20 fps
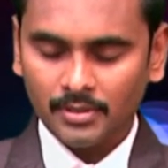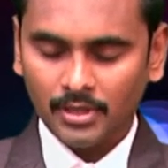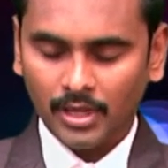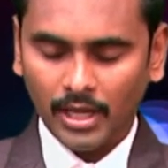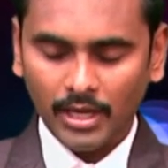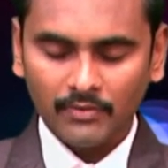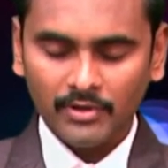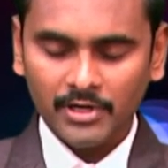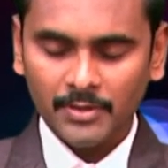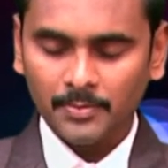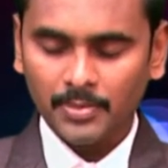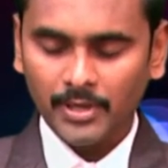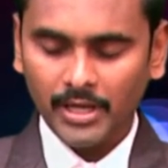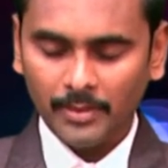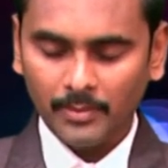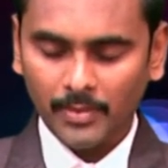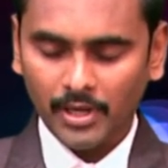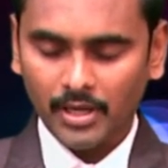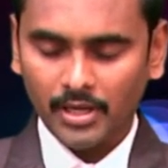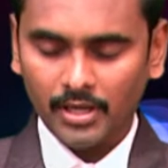కలువరి
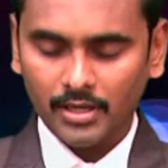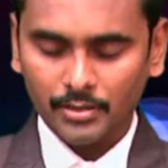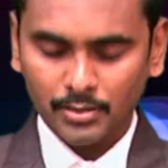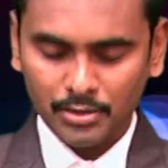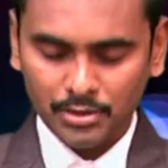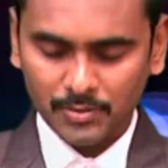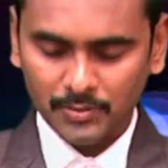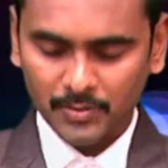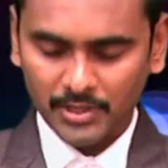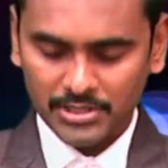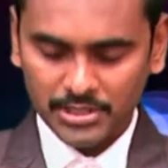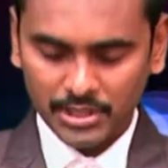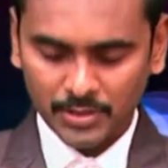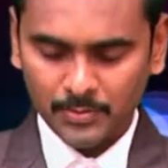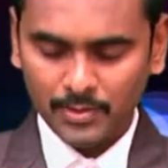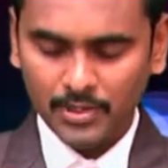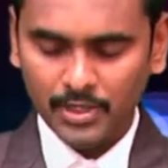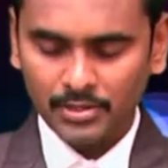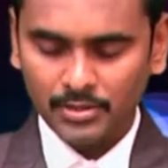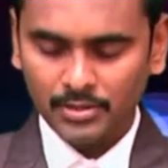ప్రేమ కుటుంబ
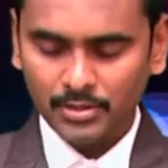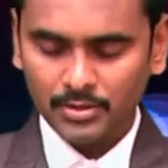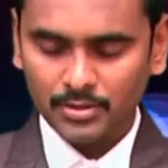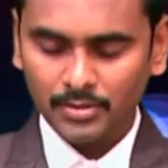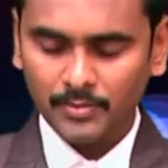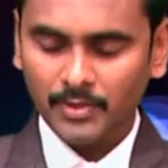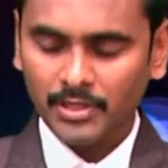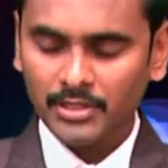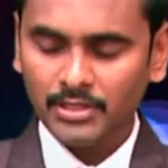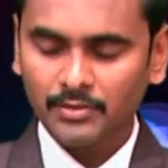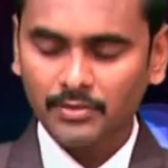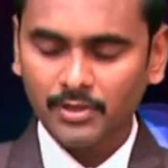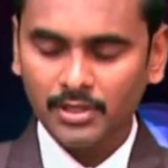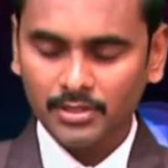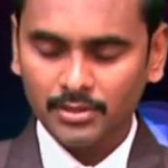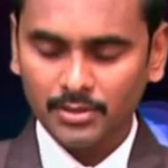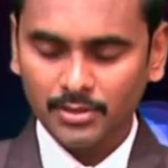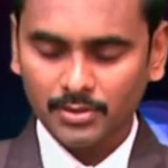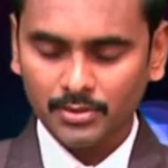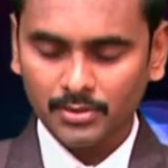సభ్యులతోనూ
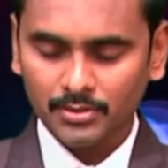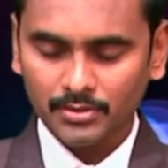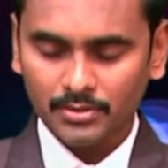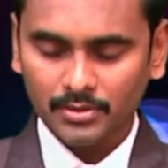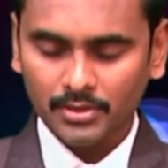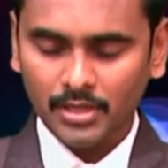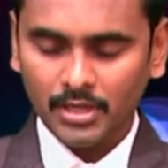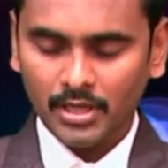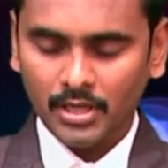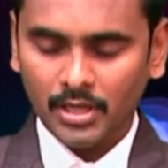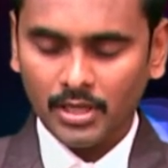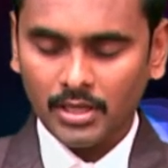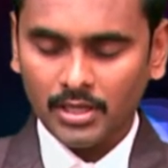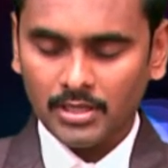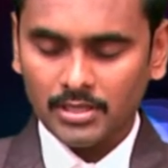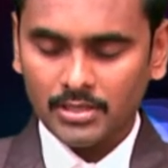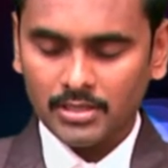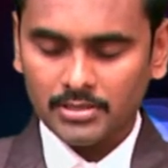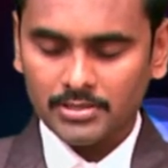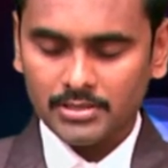బంధువులతోనూ
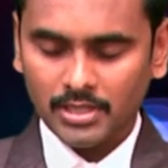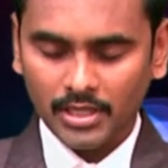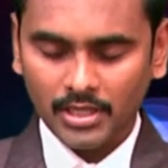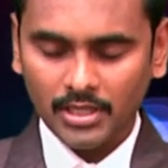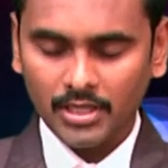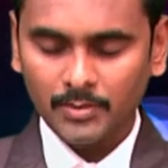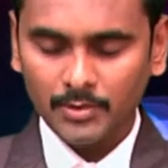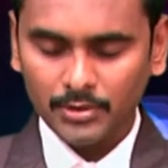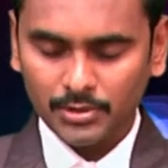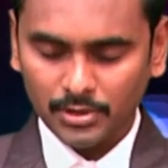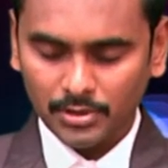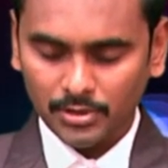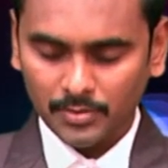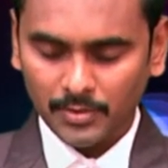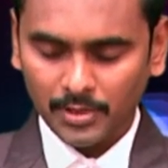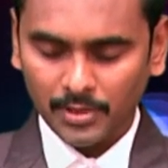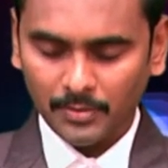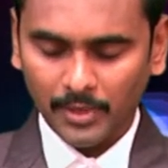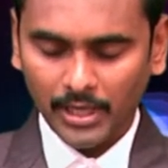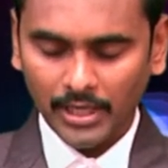సంఘముతోనూ
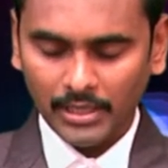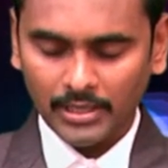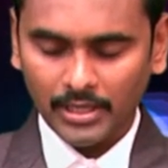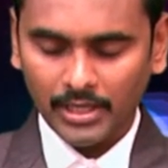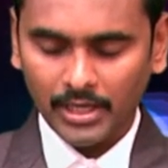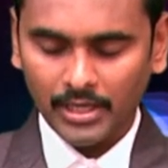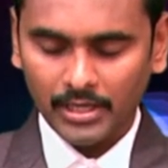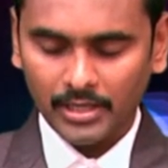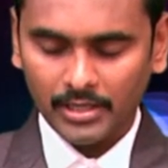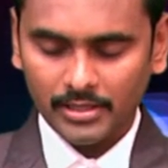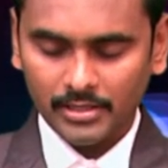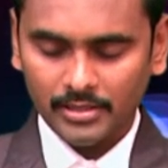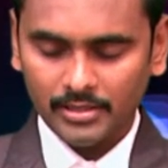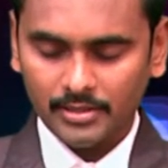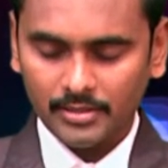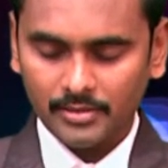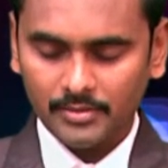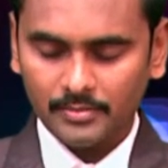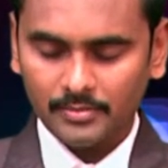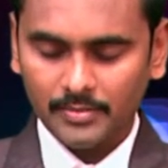మీరు మాట్లాడి
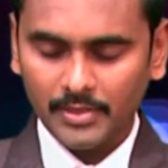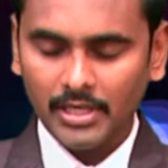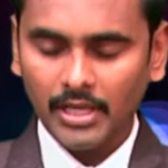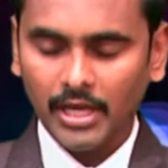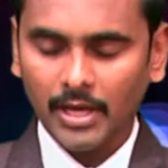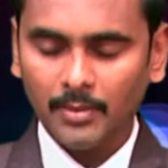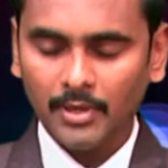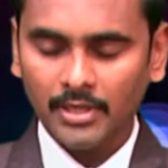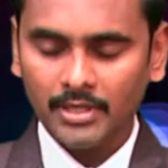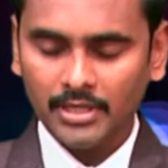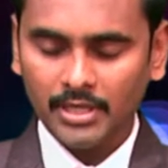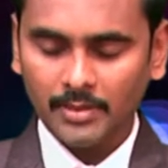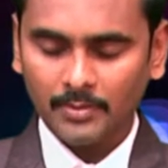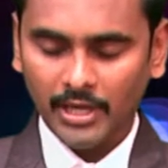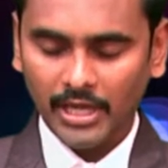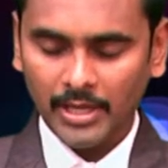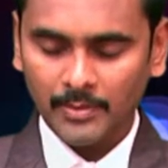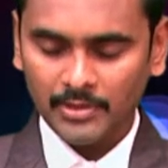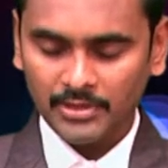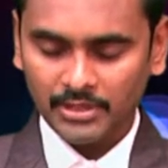మీ నామానికి
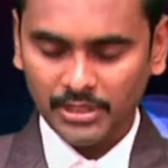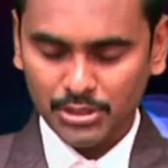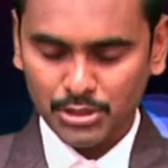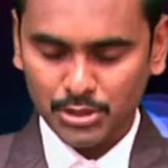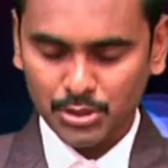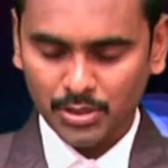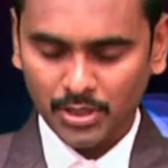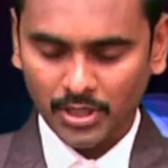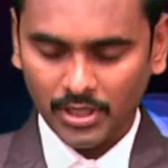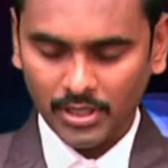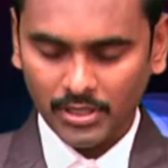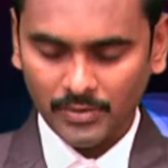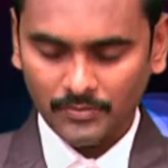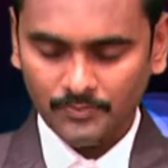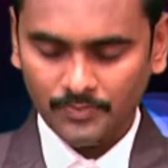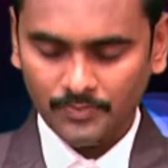మహిమ తెచ్చుకునండి